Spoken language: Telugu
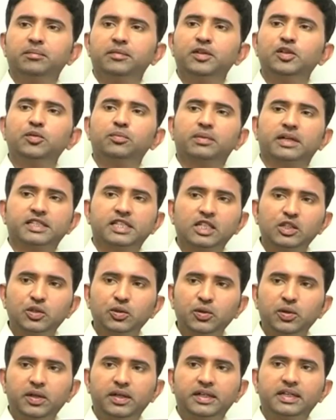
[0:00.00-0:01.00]
మీరు ప్రజలతో
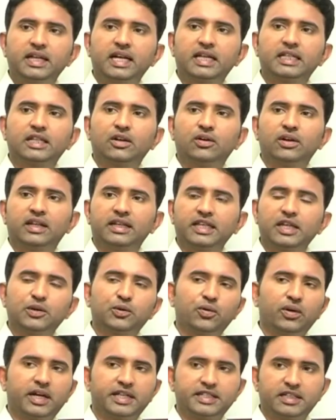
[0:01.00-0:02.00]
ఇంటరాక్ట్ అవ్వడానికి
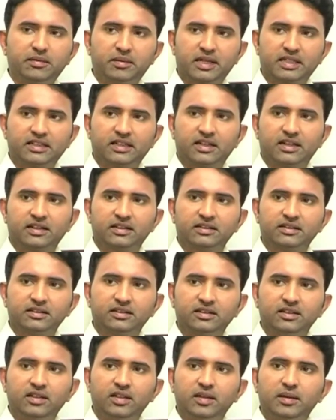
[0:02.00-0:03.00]
ఎక్కువగా ఇష్టపడతారని
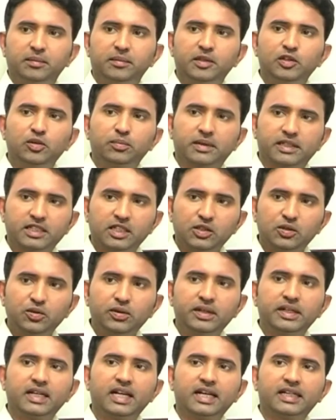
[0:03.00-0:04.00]
మీరు ప్రజలతో
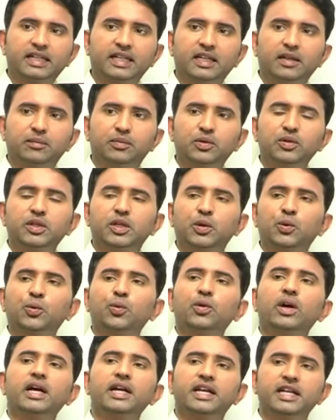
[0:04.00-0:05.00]
ఇంటరాక్ట్ అయినప్పుడు
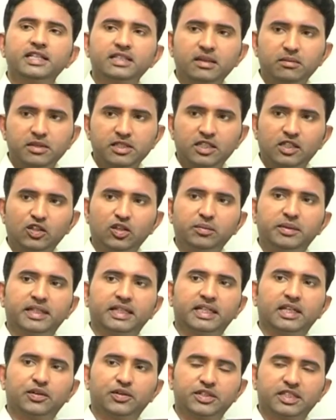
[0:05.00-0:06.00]
ఎక్కువగా ఏ సమస్యలతో మీ
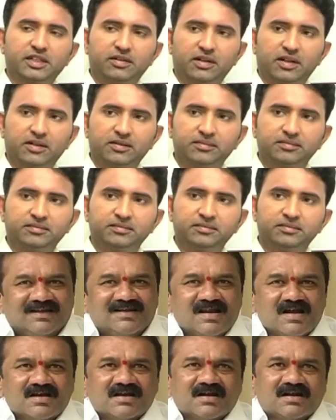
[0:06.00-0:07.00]
దగ్గరకు వచ్చేవాళ్ళు
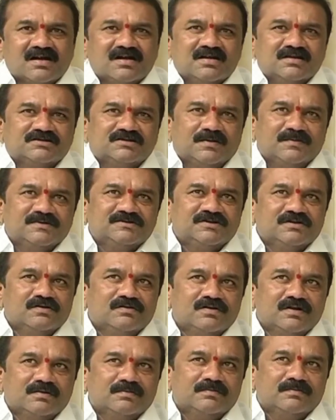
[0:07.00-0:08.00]
రకరకాల
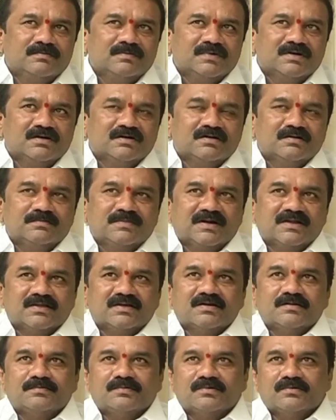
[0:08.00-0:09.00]
సమస్యలు ఉంటాయి
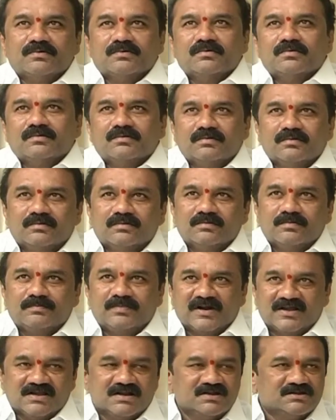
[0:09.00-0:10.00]
బ్రదర్ ఇప్పుడు
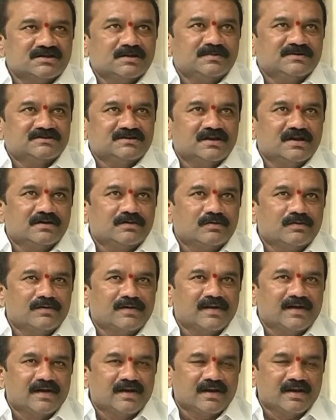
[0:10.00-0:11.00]
ప్రజల సమస్యలు
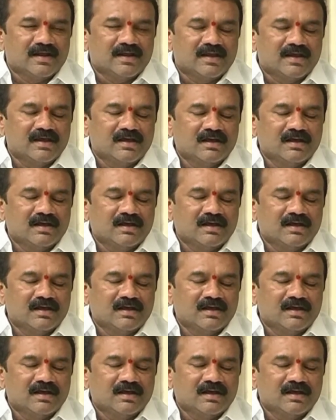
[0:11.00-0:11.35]
ఎట్లుంటాయంటే